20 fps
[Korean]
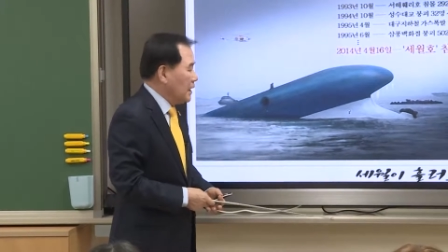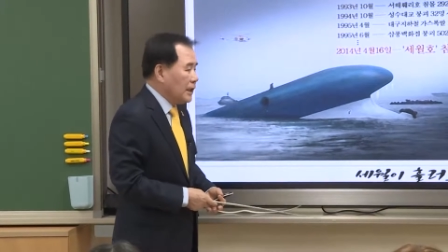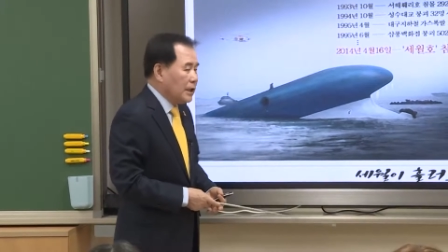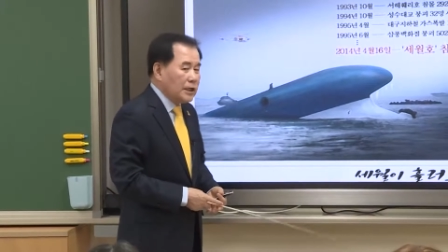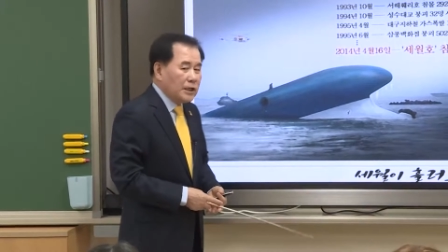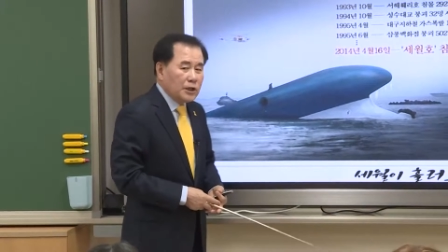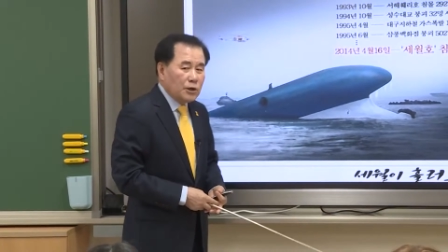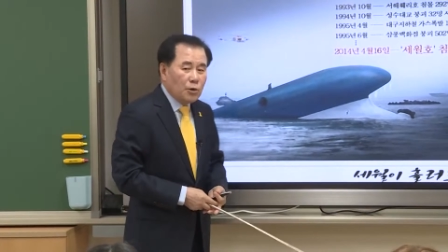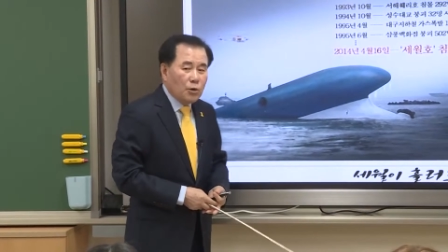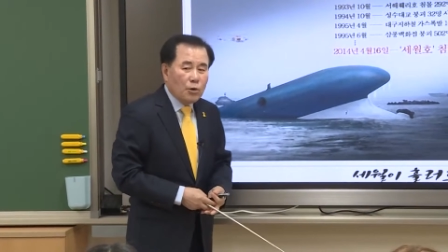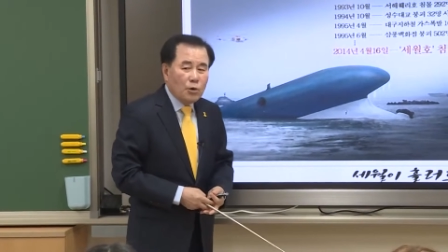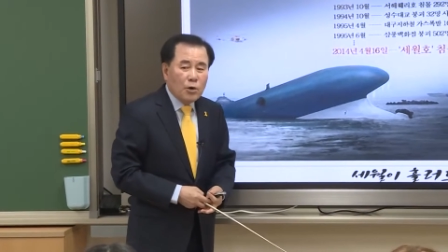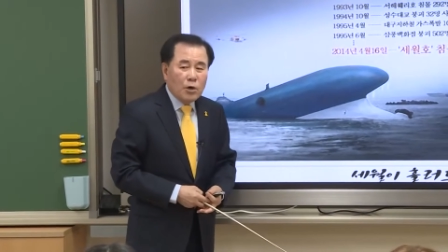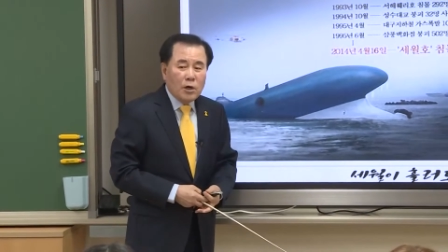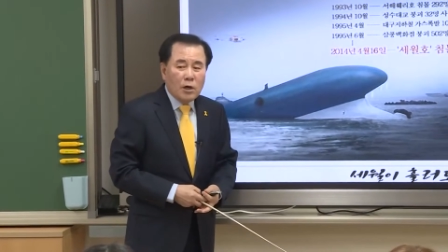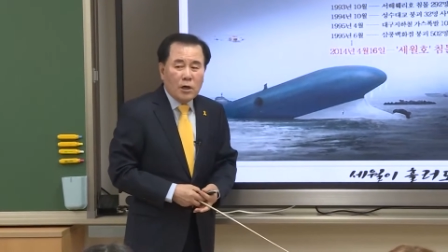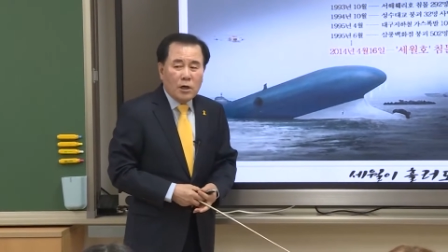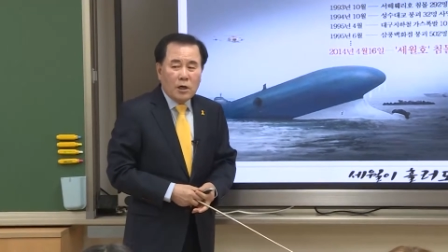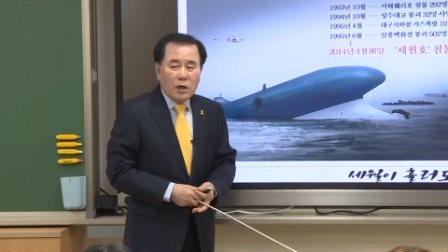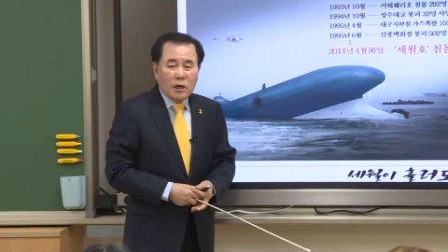그리고
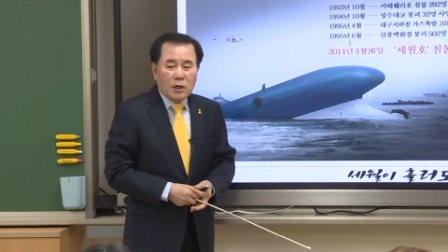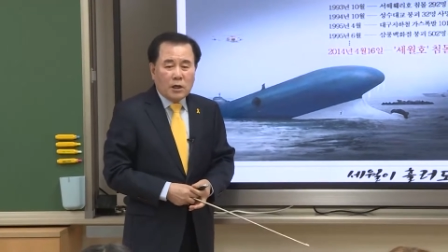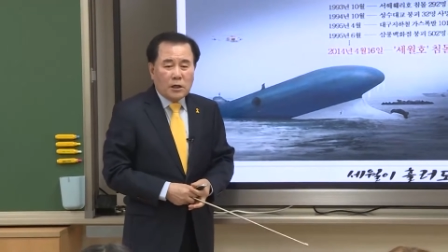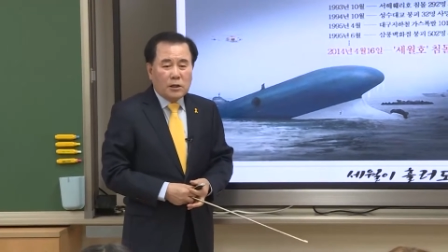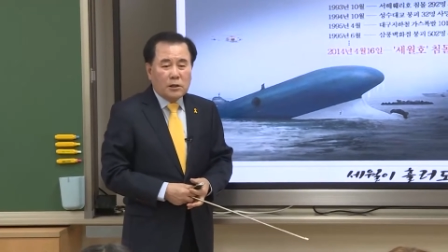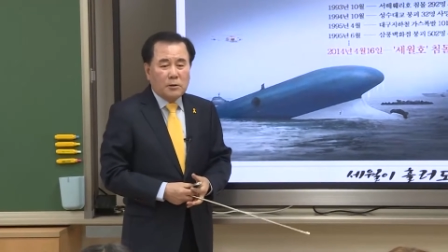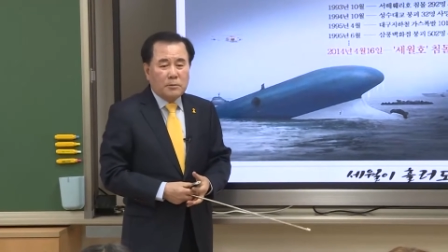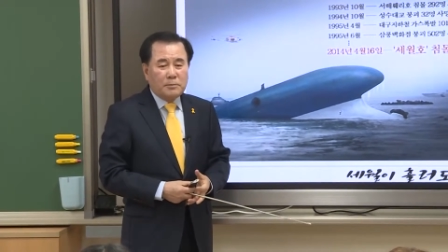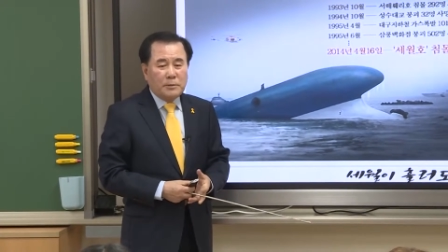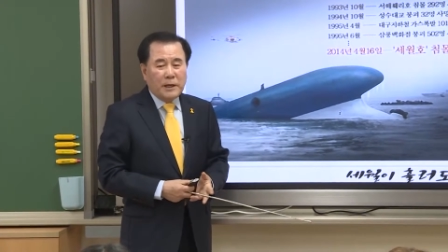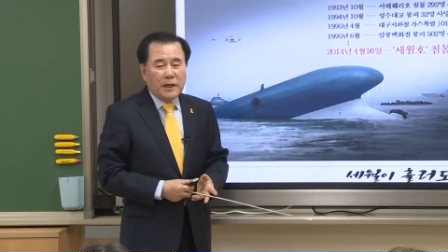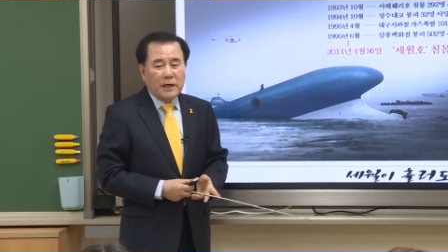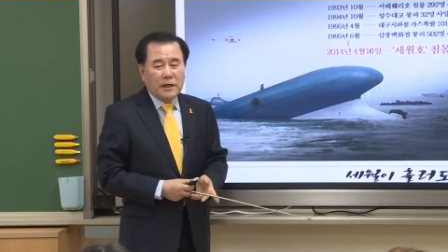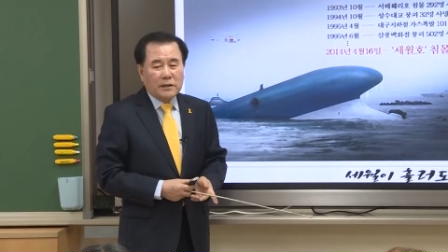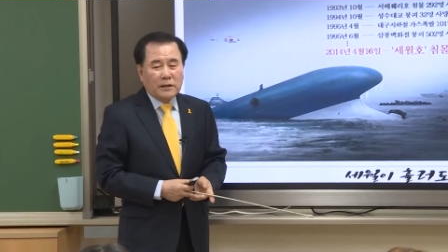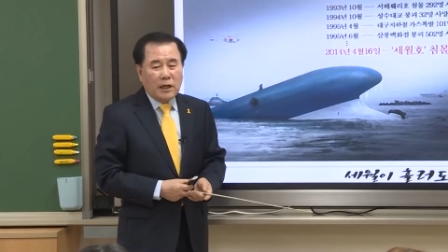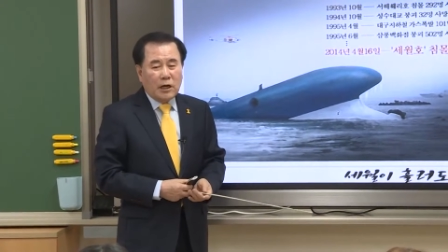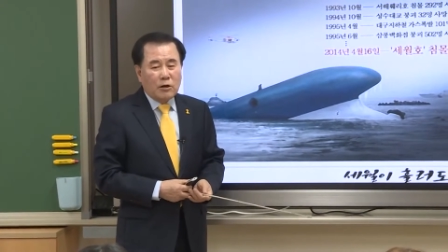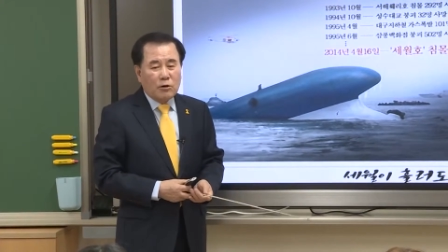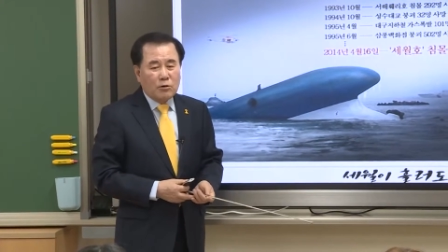그 배
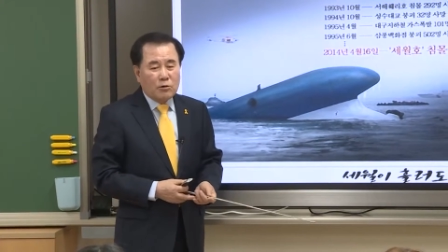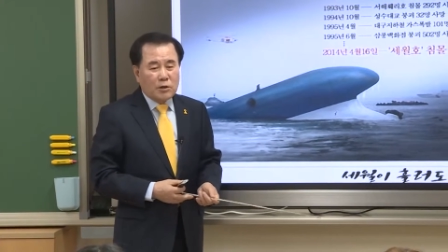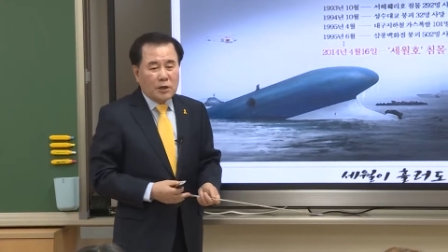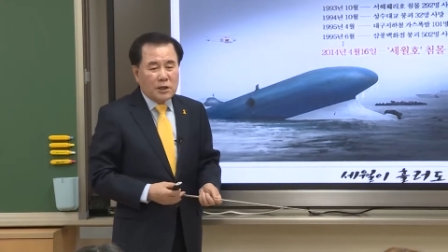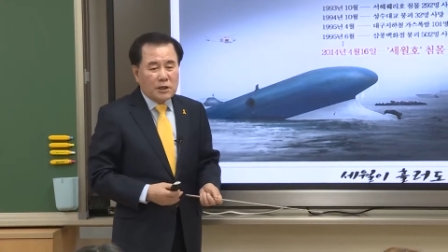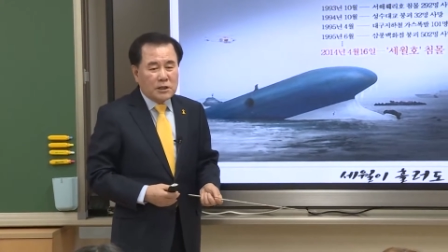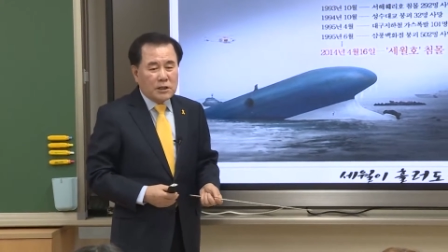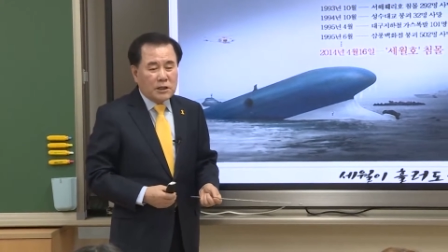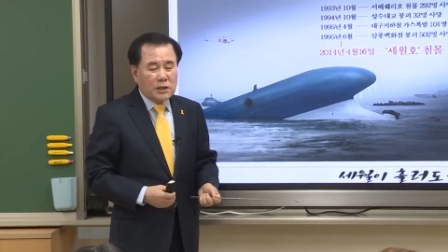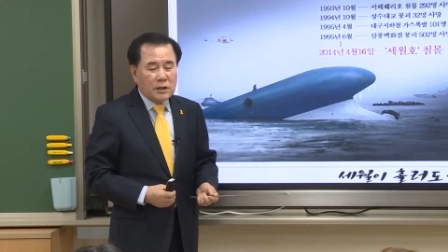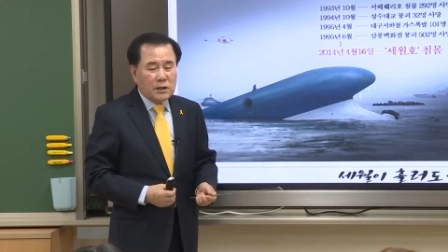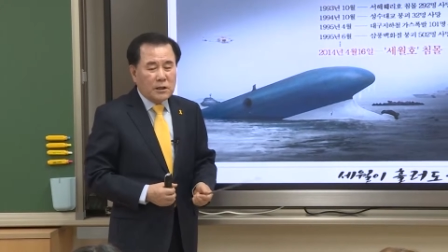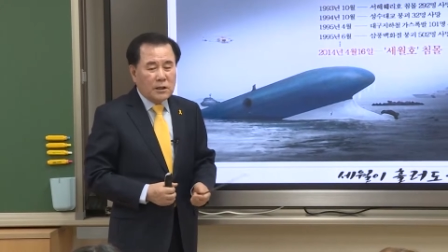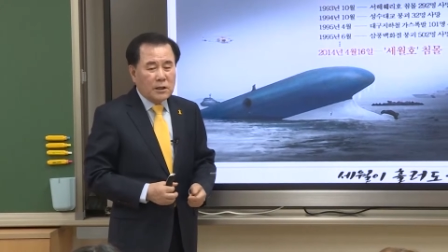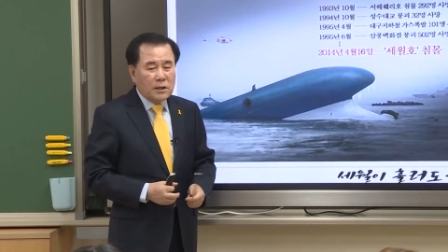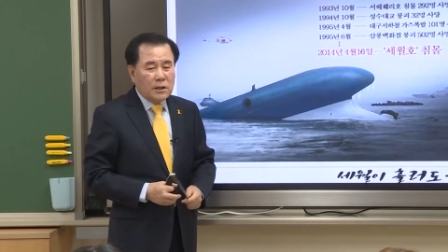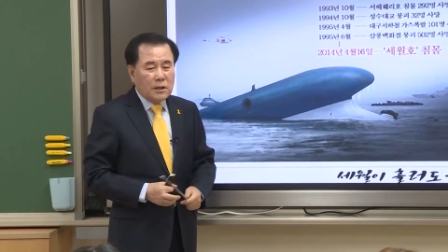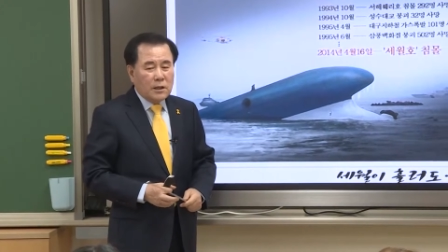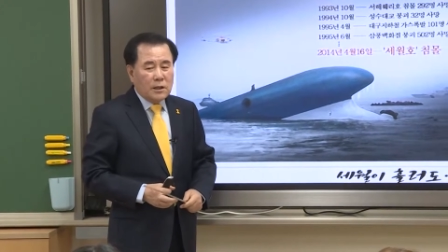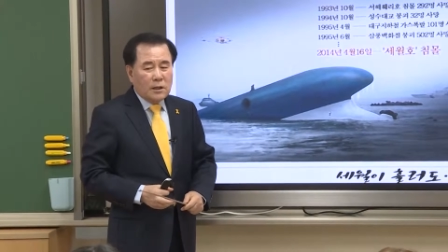타고 계신
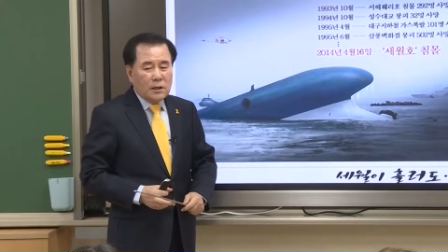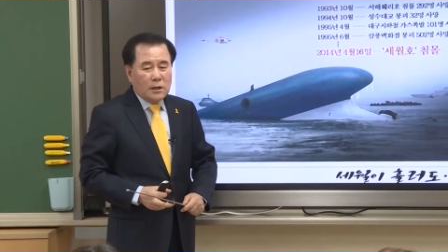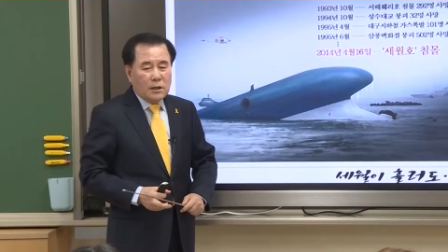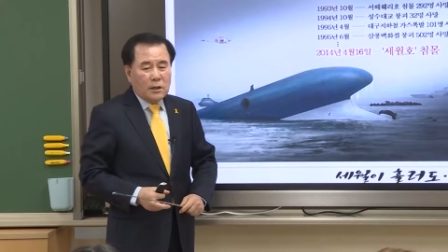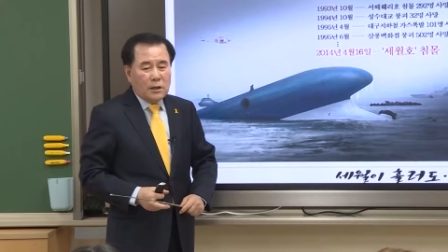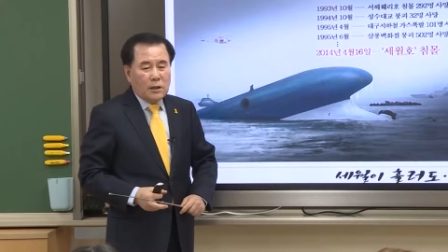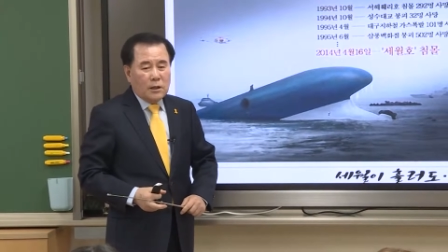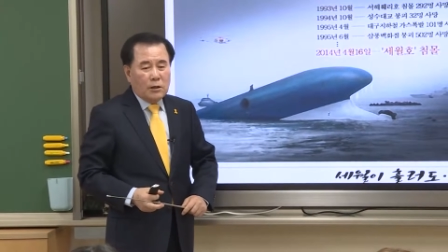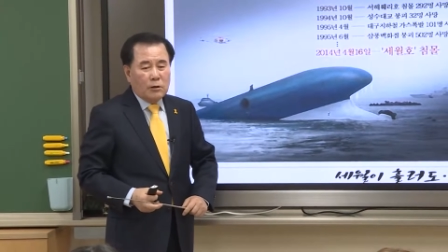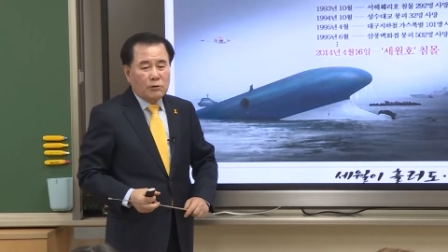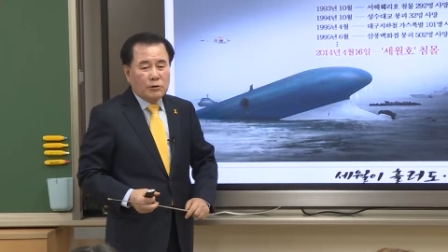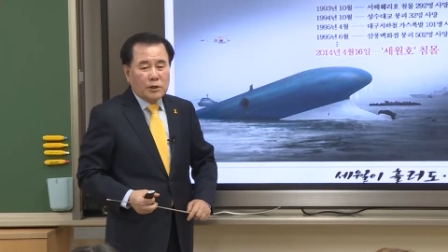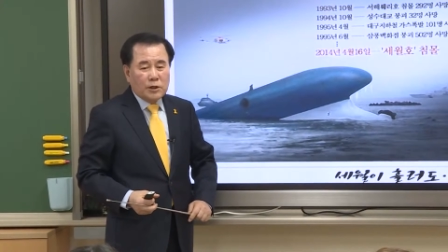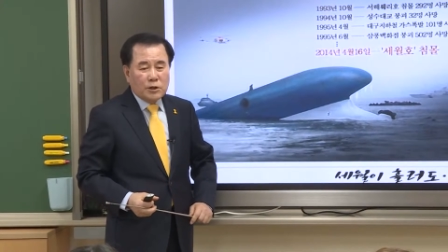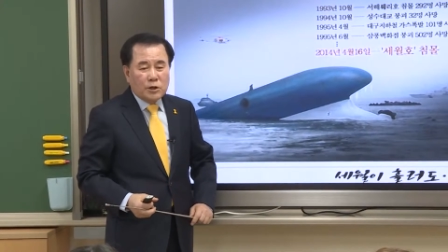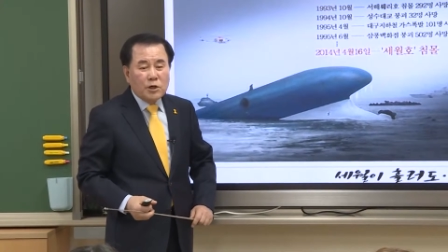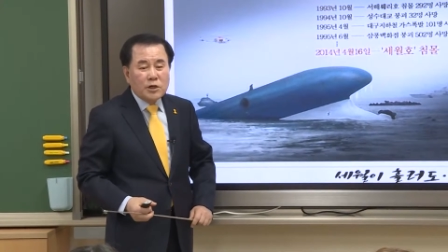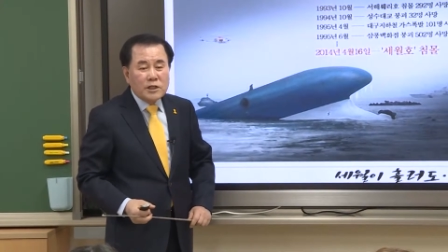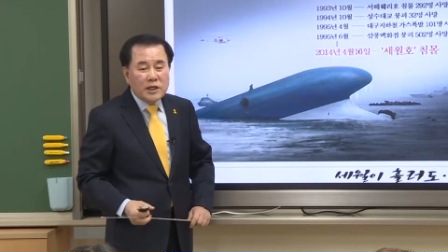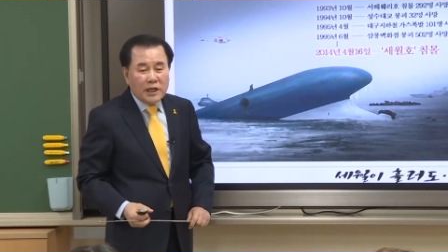어, 우리
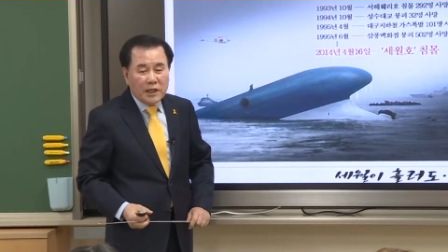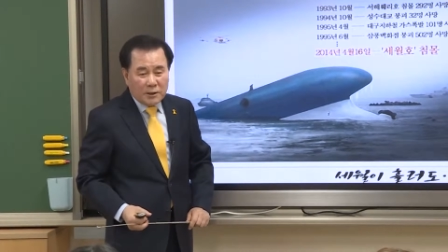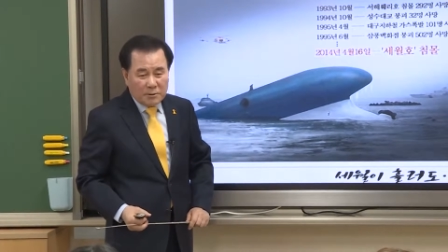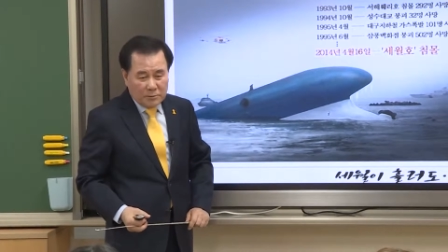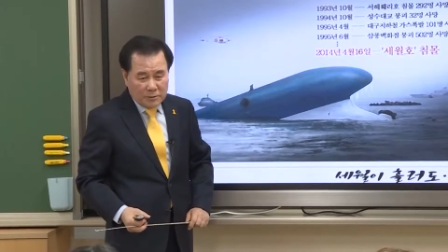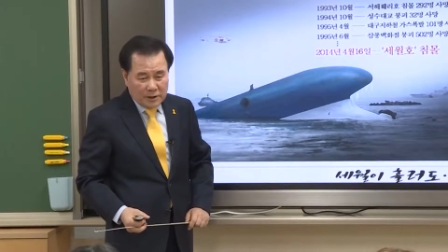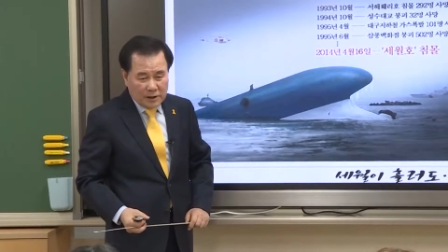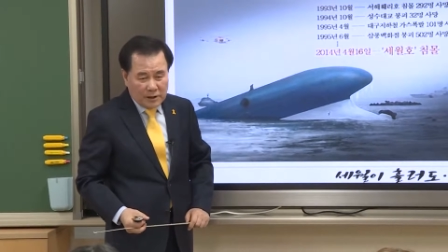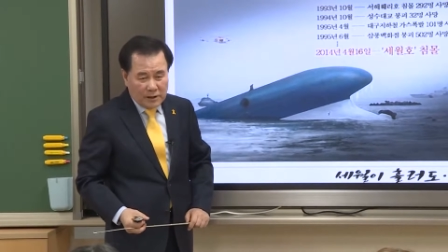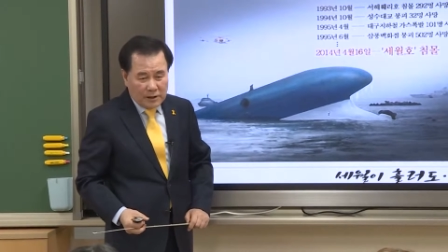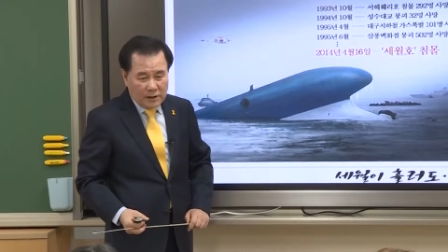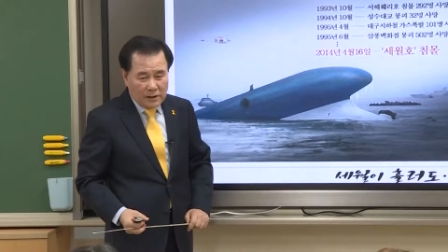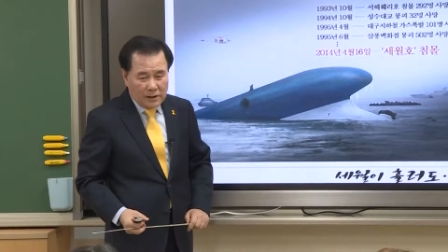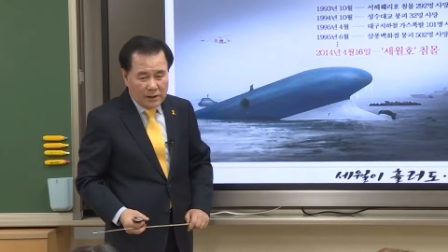선생님들